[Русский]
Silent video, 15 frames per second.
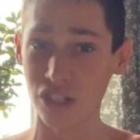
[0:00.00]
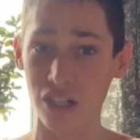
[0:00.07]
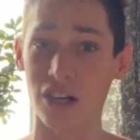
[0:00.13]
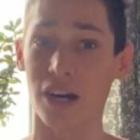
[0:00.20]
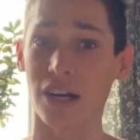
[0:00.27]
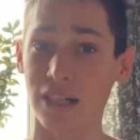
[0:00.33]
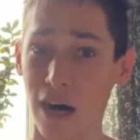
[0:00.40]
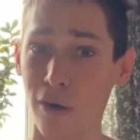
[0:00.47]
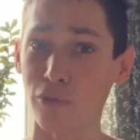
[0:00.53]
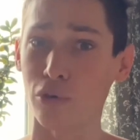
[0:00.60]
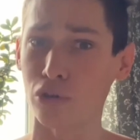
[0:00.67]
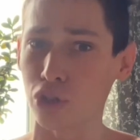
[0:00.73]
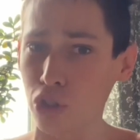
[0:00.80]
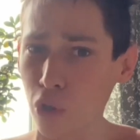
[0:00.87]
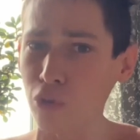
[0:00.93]
хрена у
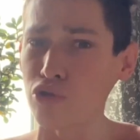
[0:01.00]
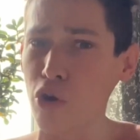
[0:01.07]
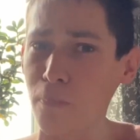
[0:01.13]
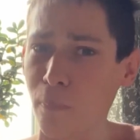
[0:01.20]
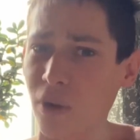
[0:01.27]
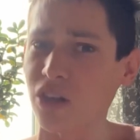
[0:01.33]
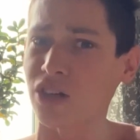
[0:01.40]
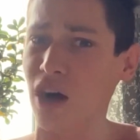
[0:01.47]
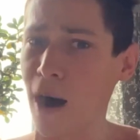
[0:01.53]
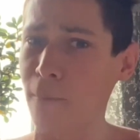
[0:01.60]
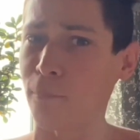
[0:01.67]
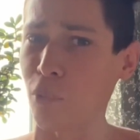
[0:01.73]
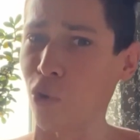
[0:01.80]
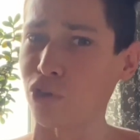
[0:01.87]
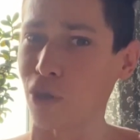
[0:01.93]
него, что у него под
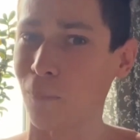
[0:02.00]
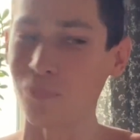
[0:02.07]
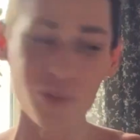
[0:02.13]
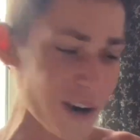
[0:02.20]
капотом?